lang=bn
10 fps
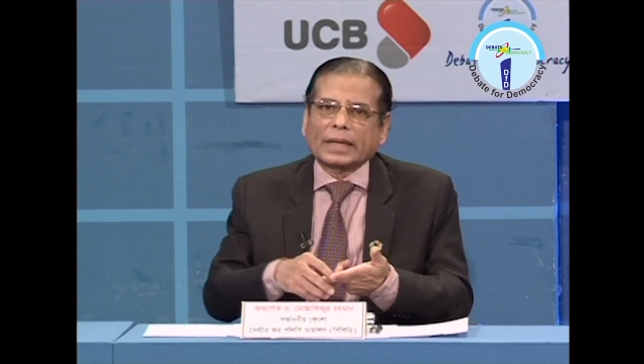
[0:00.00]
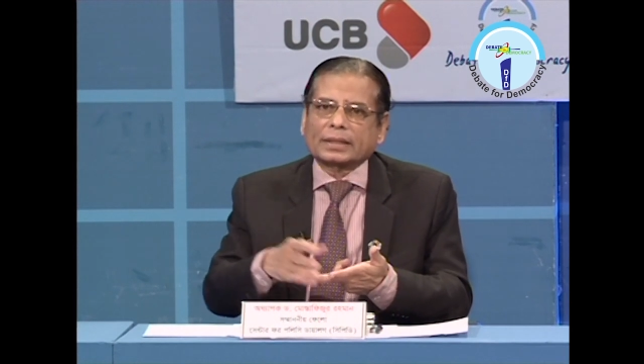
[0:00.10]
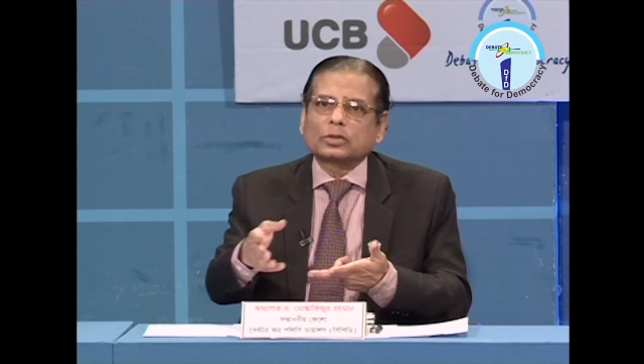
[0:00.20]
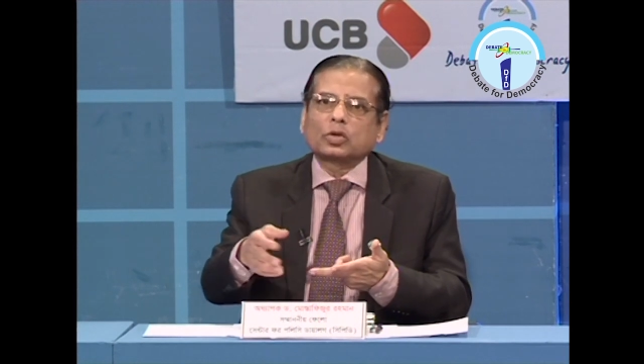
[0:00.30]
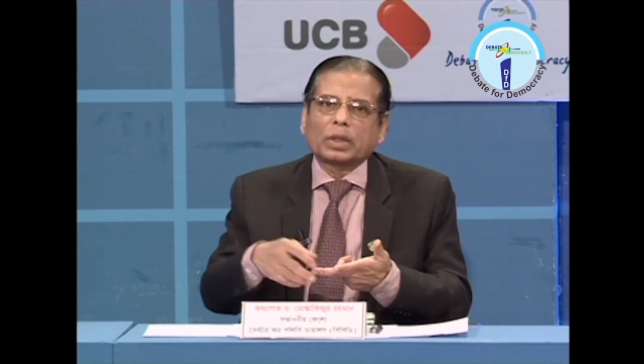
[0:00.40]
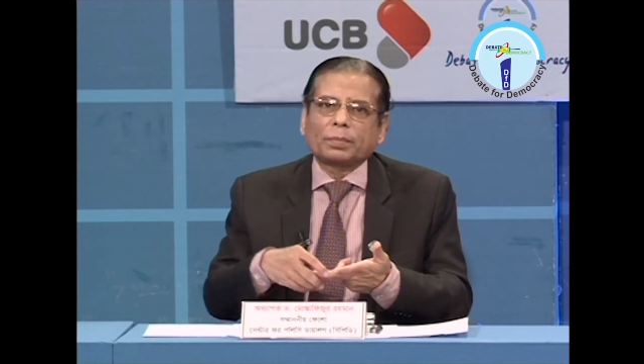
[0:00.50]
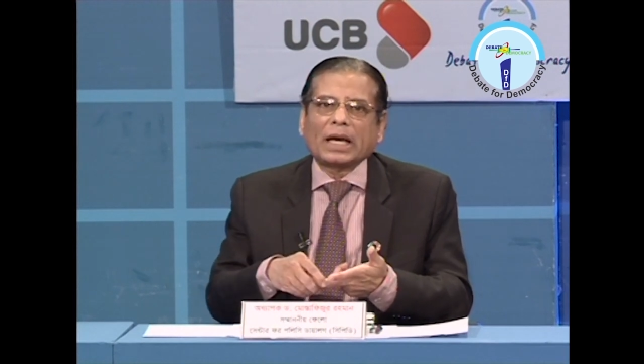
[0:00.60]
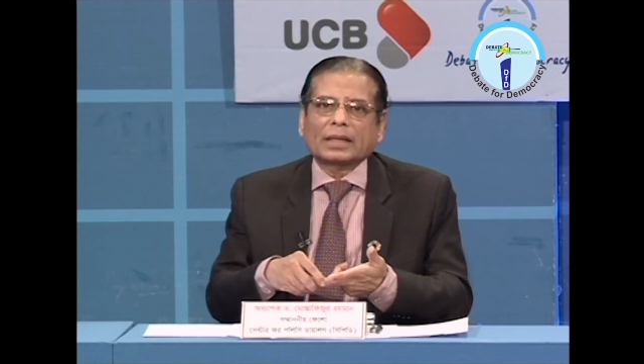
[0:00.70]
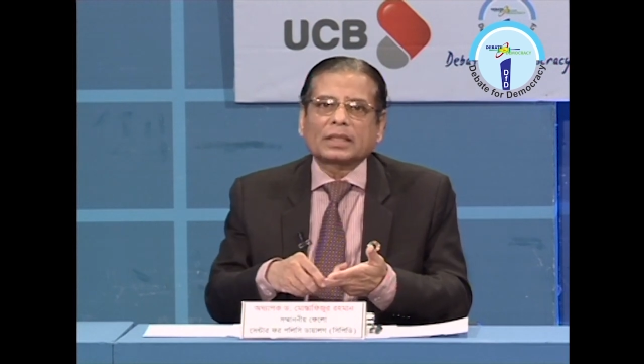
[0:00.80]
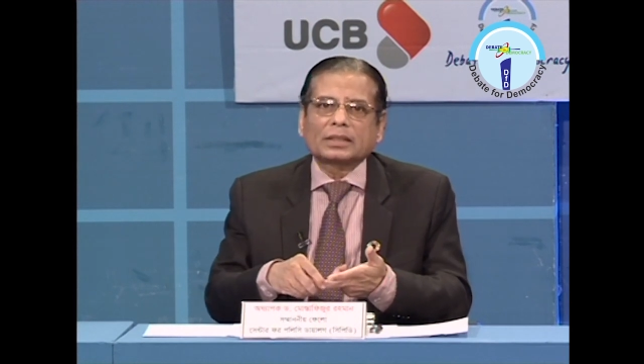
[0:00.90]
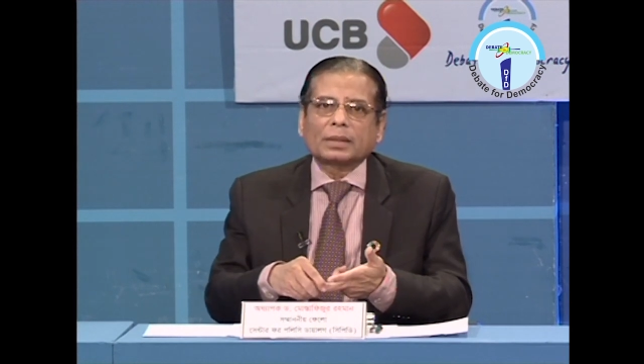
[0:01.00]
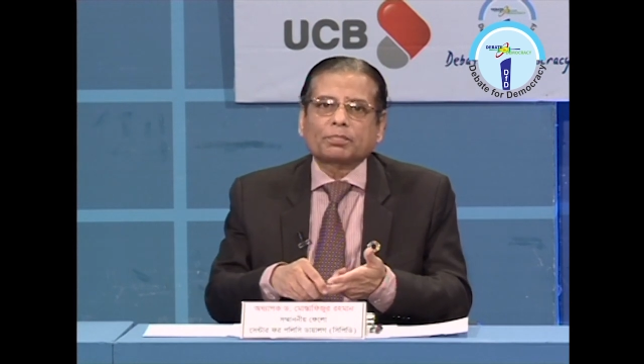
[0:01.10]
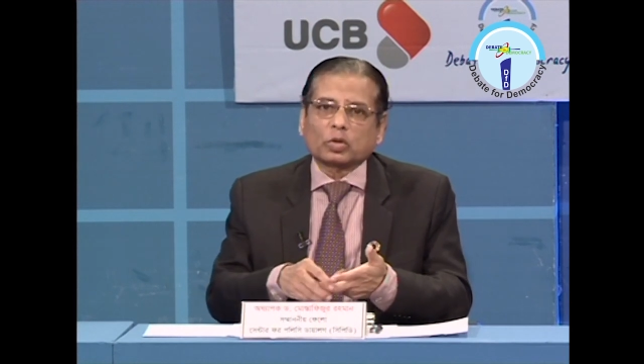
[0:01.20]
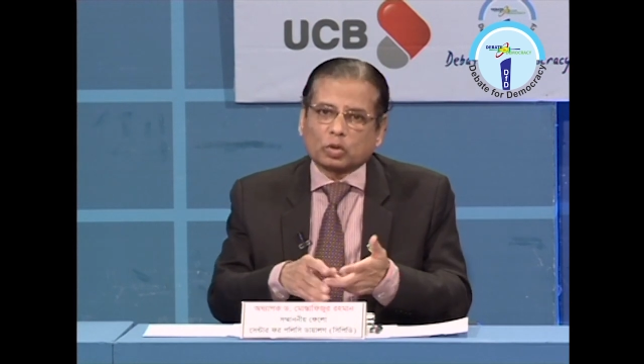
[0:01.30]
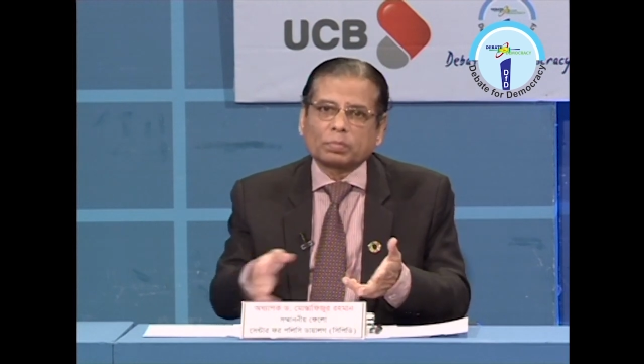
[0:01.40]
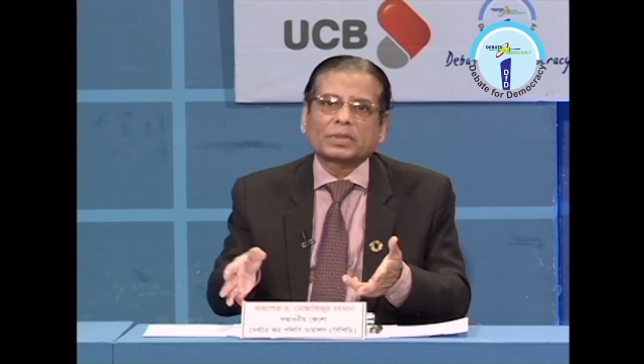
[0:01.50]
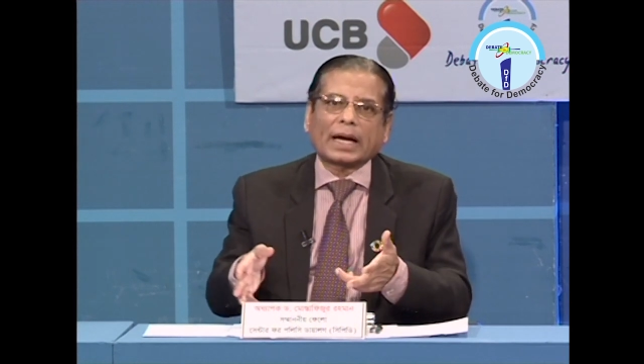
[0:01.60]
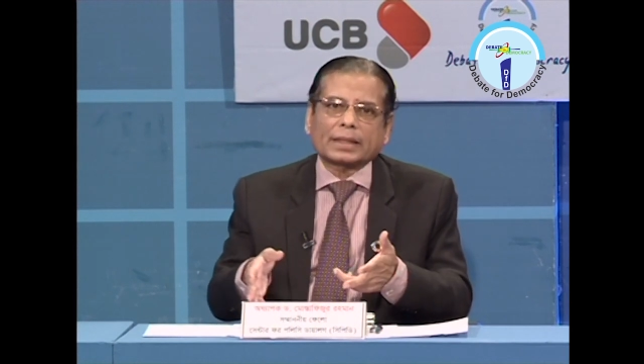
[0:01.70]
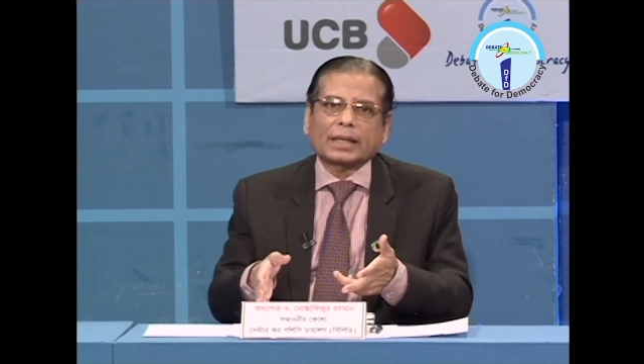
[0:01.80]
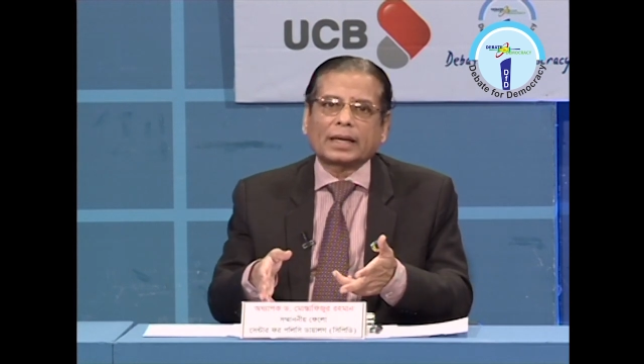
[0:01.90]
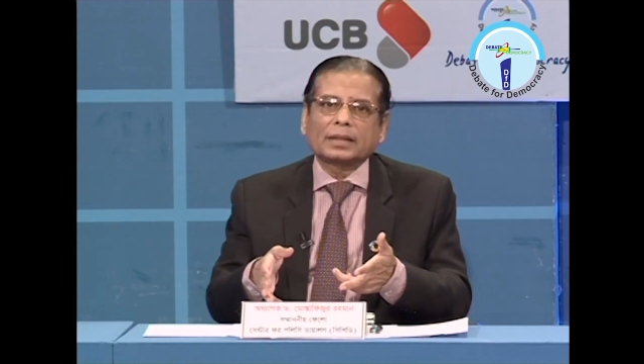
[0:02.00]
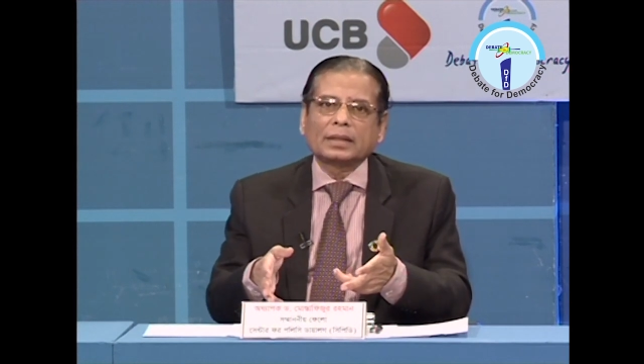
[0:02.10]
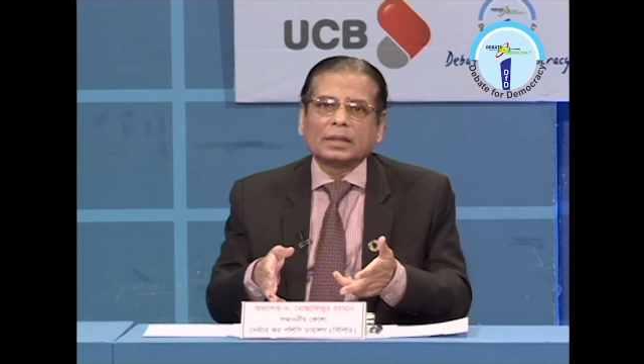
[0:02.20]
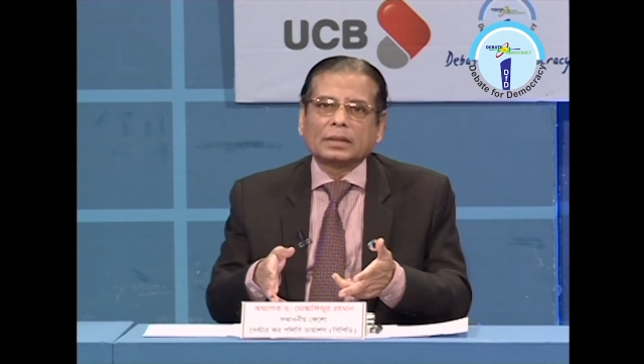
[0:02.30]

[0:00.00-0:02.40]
একটা জরিপে আছে যে প্রথম ধাক্কায়